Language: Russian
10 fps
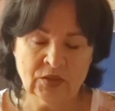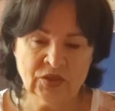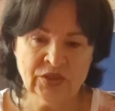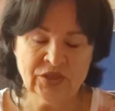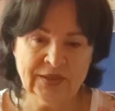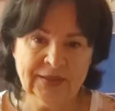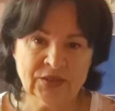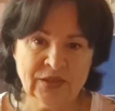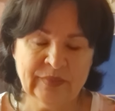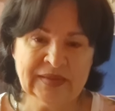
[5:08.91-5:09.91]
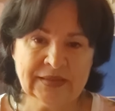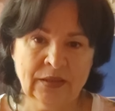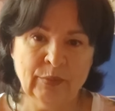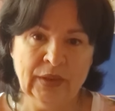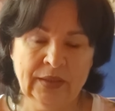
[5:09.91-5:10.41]
Женщина должна быть
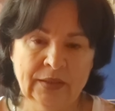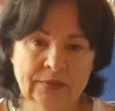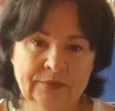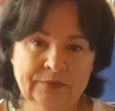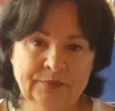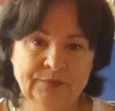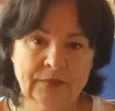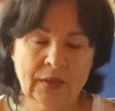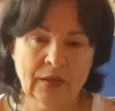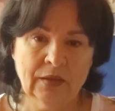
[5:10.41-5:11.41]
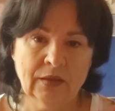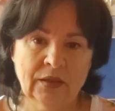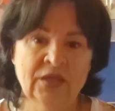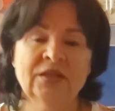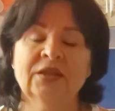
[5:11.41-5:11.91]
слабой
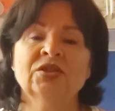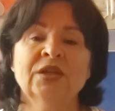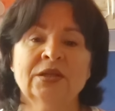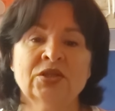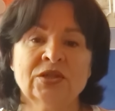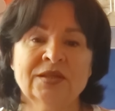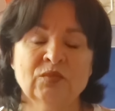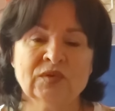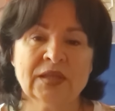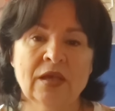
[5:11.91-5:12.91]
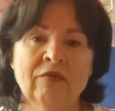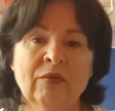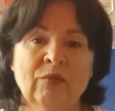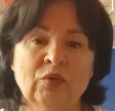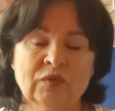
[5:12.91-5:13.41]
и не должна решать мужские
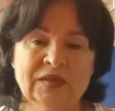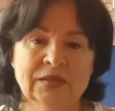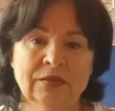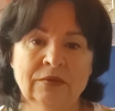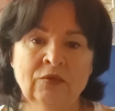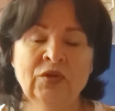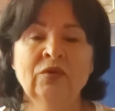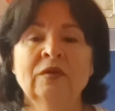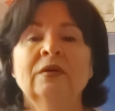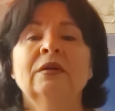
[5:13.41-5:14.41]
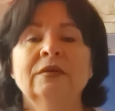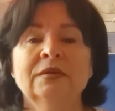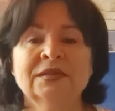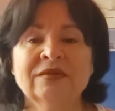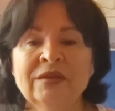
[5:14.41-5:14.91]
вопросы. У нее
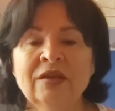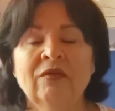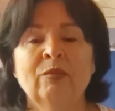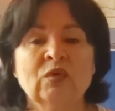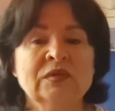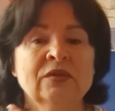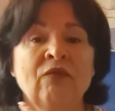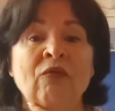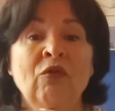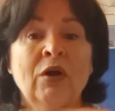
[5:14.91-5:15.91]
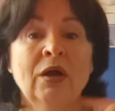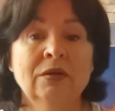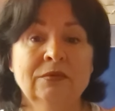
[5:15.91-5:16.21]
своих вопросов во,